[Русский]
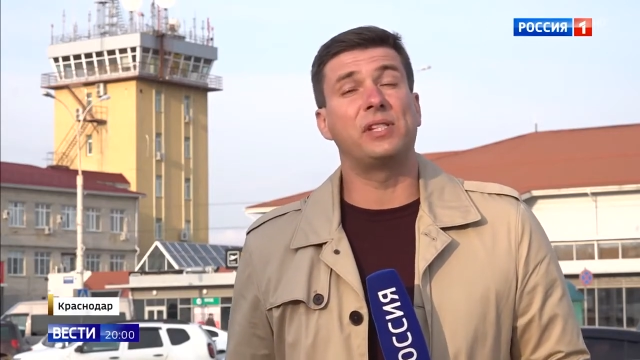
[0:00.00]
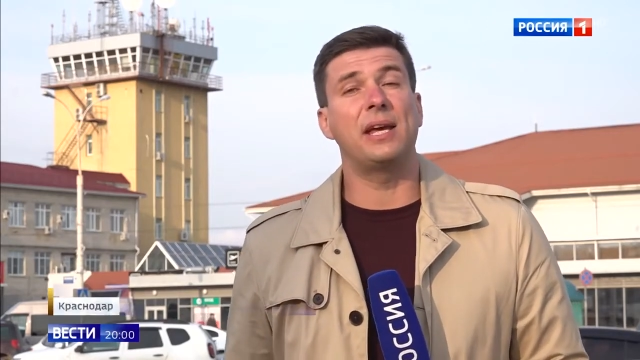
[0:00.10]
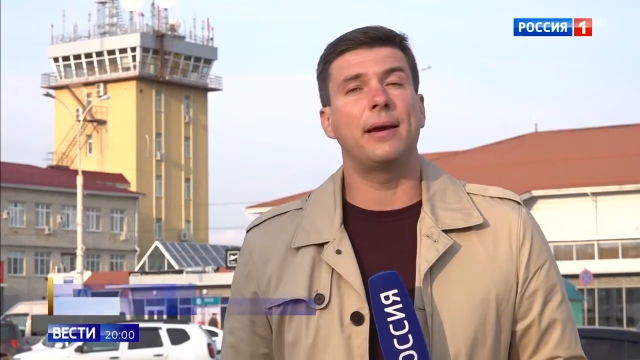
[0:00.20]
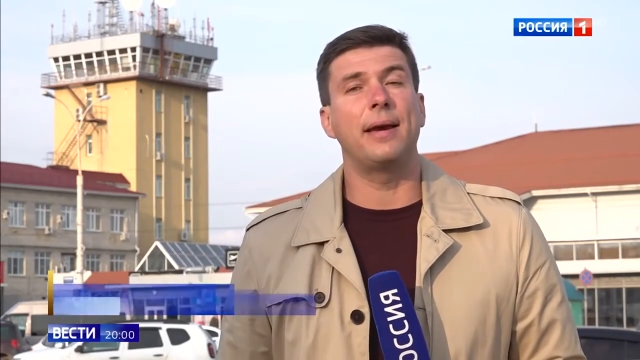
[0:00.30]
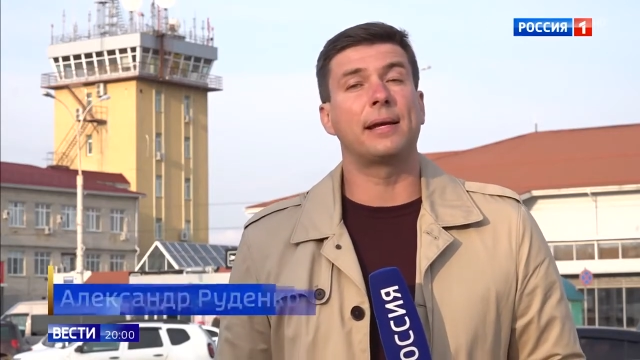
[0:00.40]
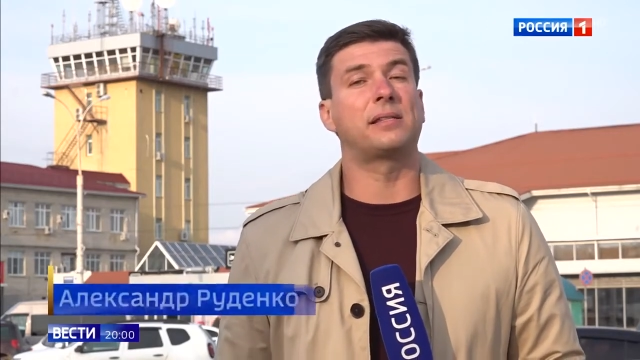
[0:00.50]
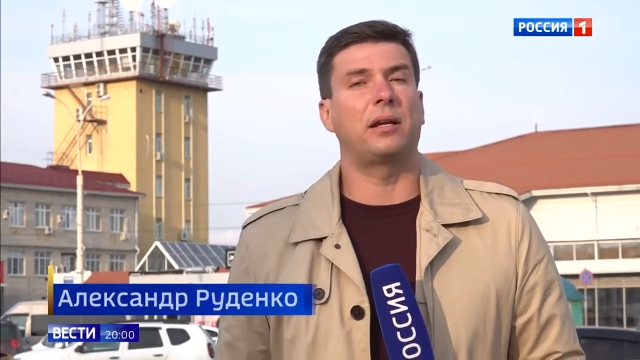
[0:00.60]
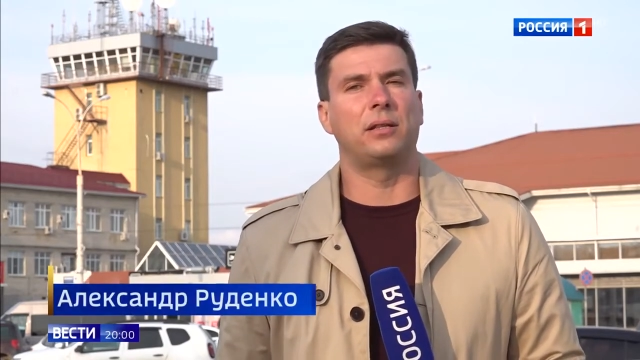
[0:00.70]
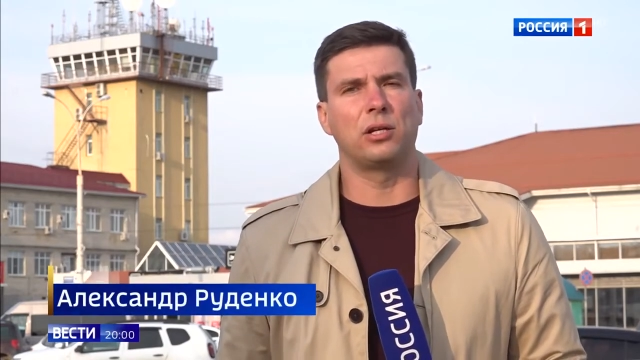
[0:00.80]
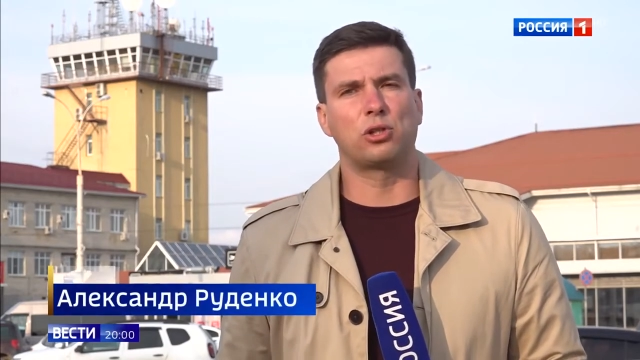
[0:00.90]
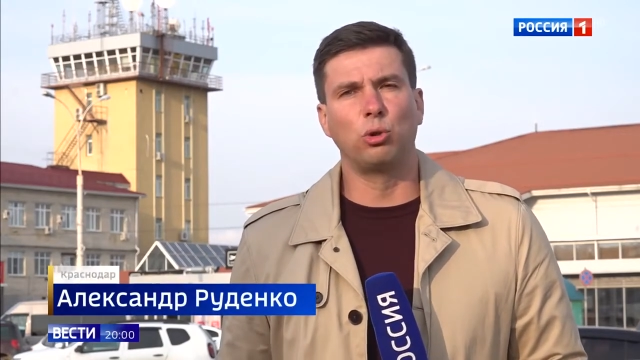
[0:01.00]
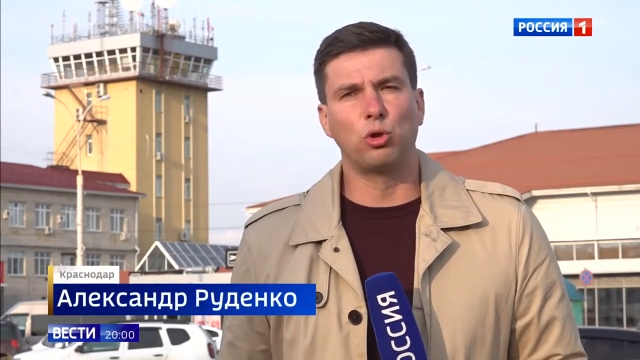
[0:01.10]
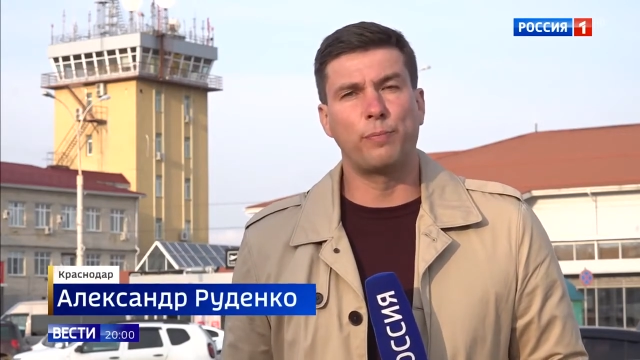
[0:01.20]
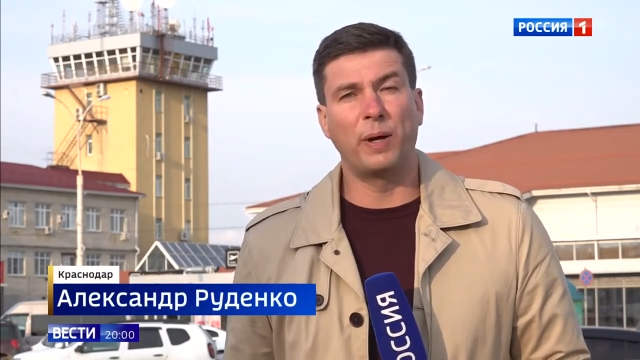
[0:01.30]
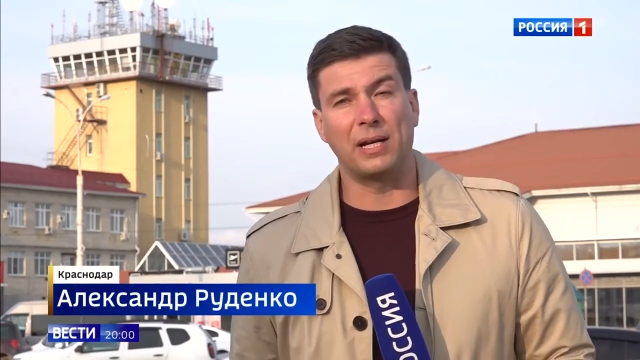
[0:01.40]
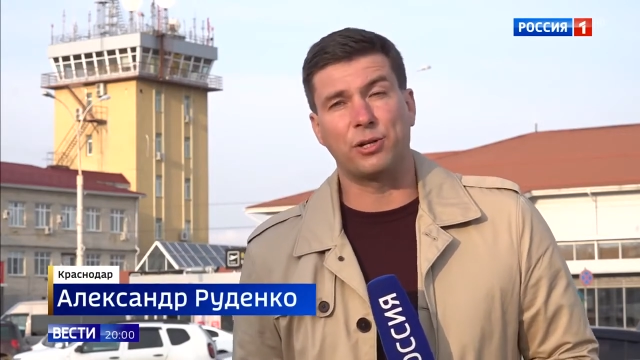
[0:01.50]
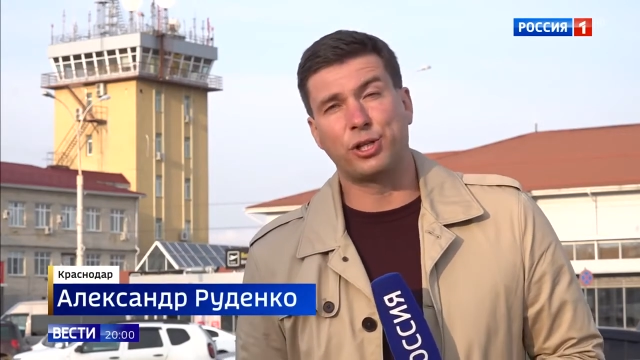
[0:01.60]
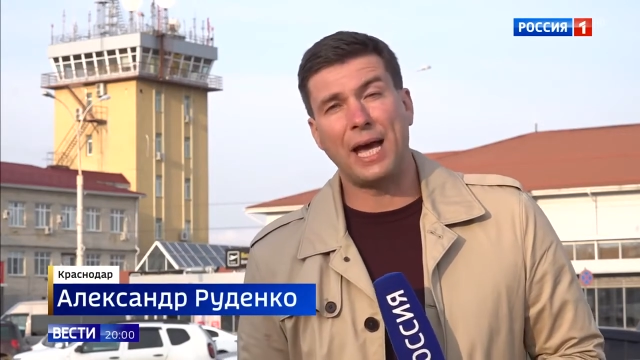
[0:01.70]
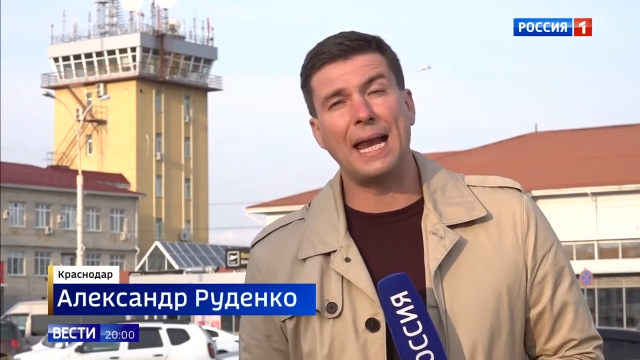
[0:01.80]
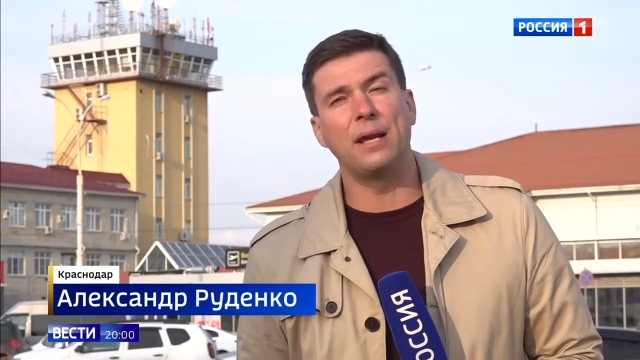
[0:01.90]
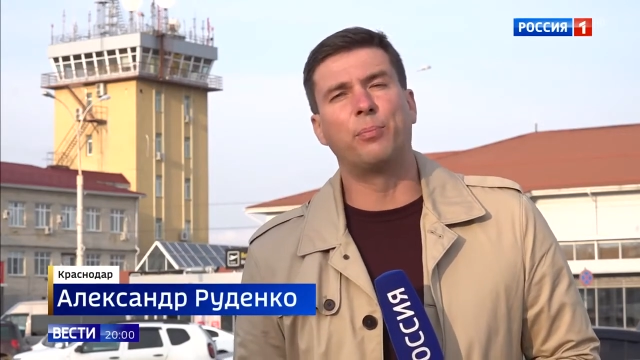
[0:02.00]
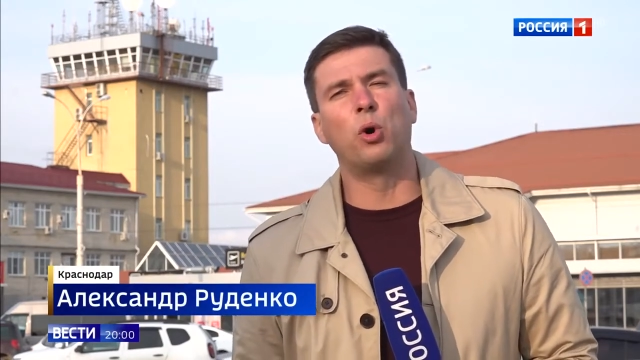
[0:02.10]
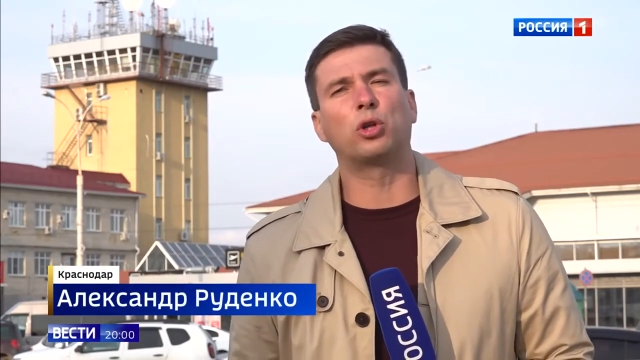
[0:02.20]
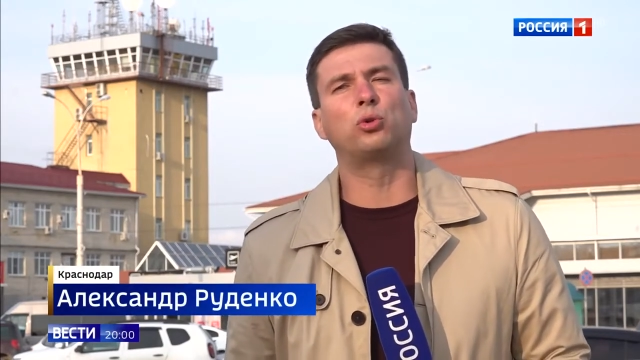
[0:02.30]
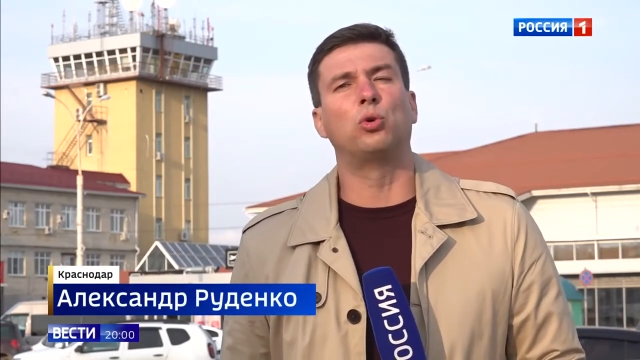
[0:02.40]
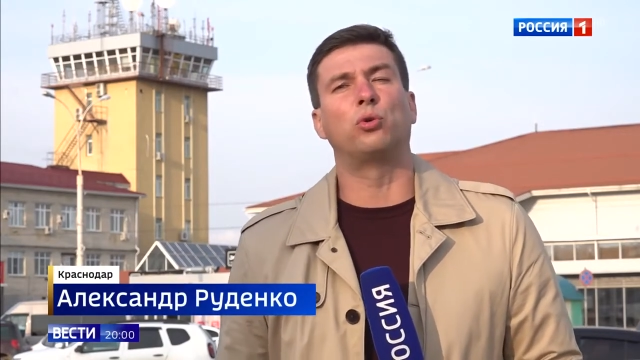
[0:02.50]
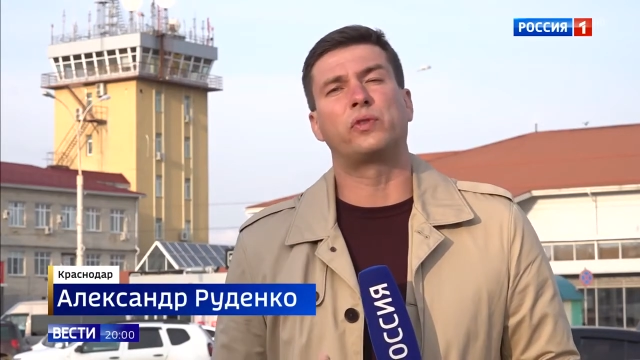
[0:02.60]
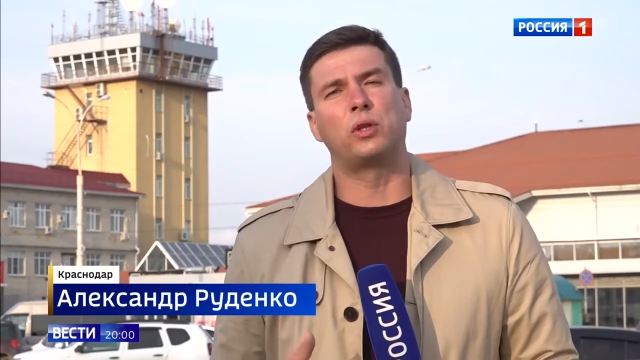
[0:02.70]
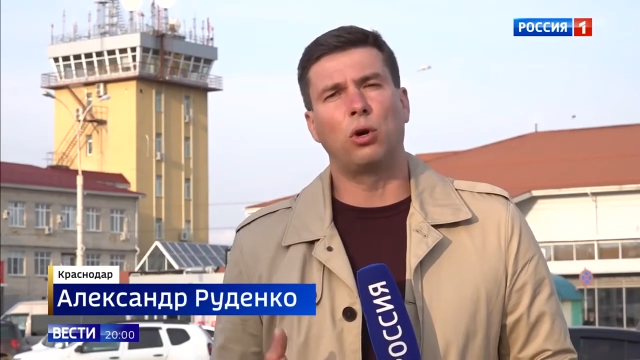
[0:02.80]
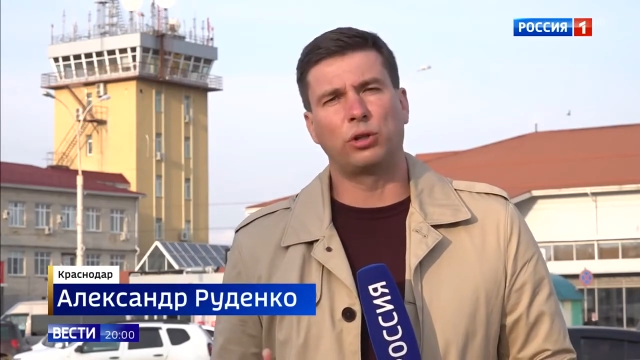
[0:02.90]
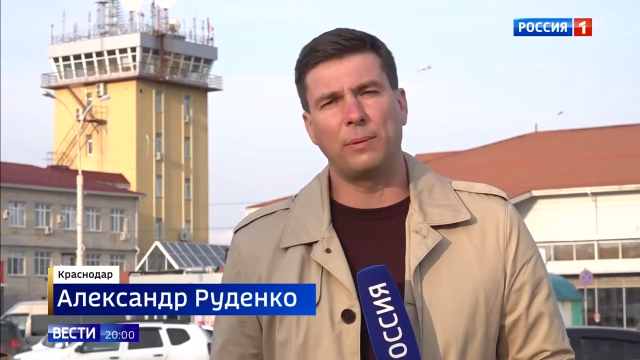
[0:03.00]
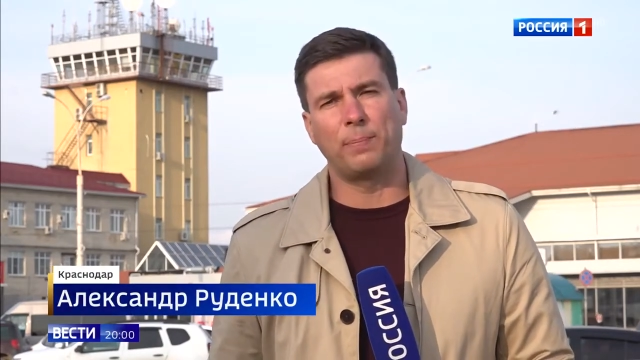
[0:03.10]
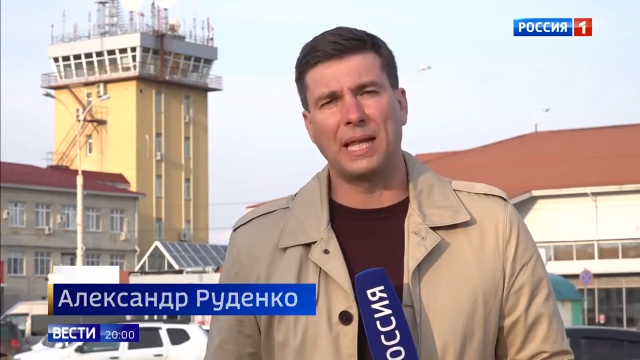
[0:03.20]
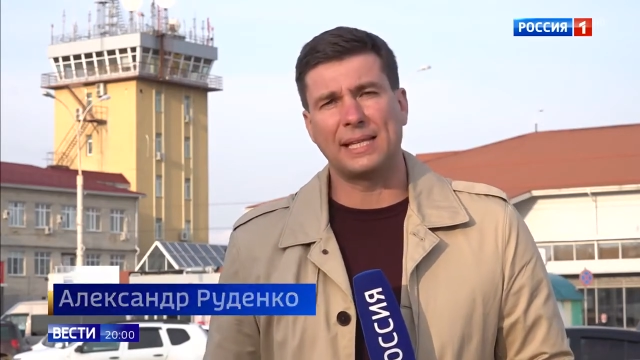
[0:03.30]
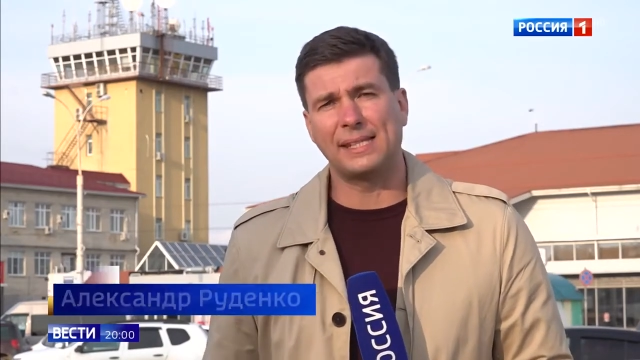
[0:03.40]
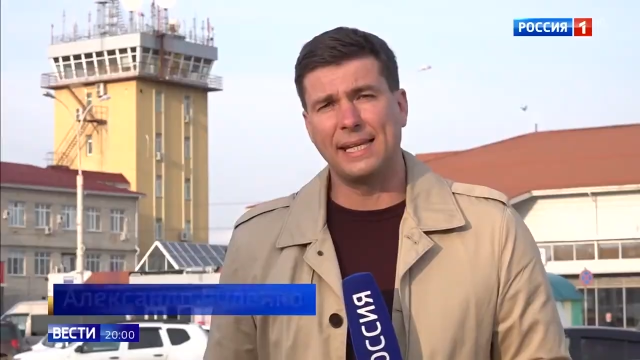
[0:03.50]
все экстренные службы ждали борту взлетной полосы.